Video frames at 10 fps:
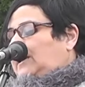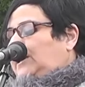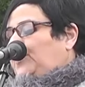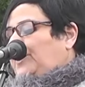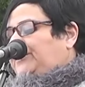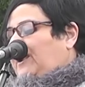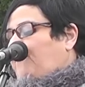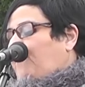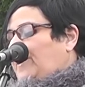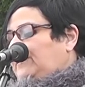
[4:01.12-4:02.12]
y
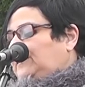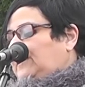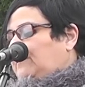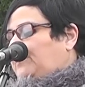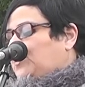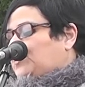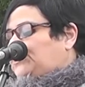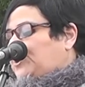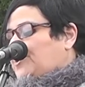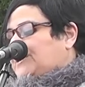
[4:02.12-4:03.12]
nuestras fuentes de
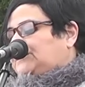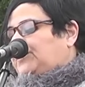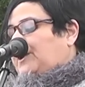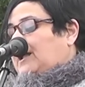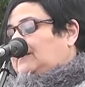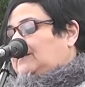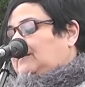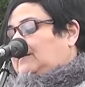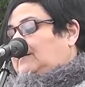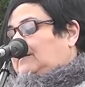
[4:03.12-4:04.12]
producción nacional,
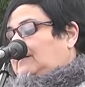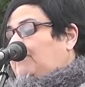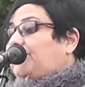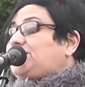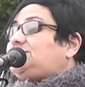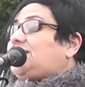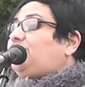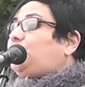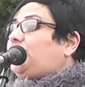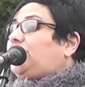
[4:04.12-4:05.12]

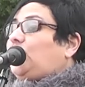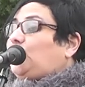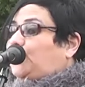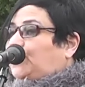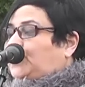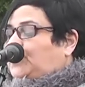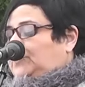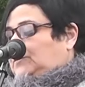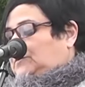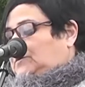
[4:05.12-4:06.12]
pensando en el otro,
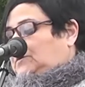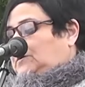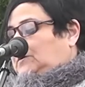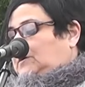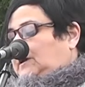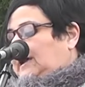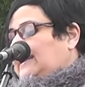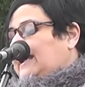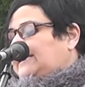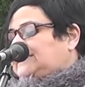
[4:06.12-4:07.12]

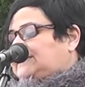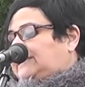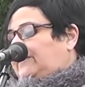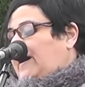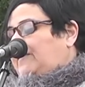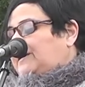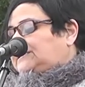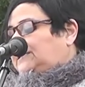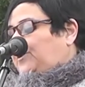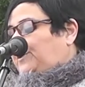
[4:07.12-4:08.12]
en las
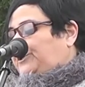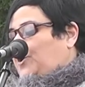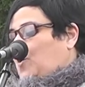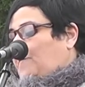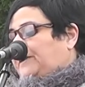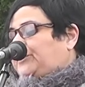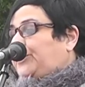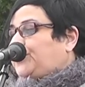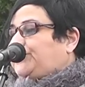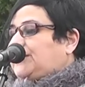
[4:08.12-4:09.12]
necesidades de nuestros
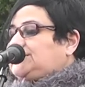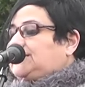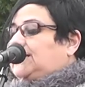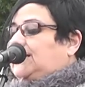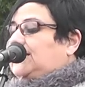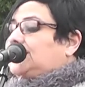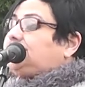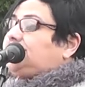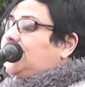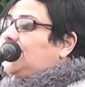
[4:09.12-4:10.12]
compatriotas
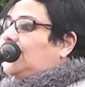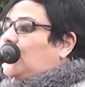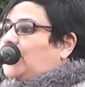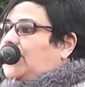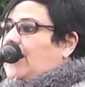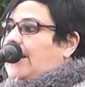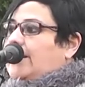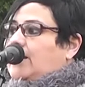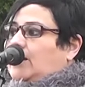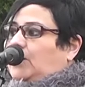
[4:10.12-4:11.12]
sin
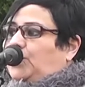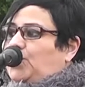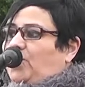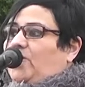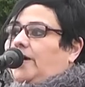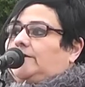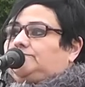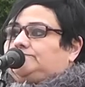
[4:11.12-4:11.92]
claudicar nunca.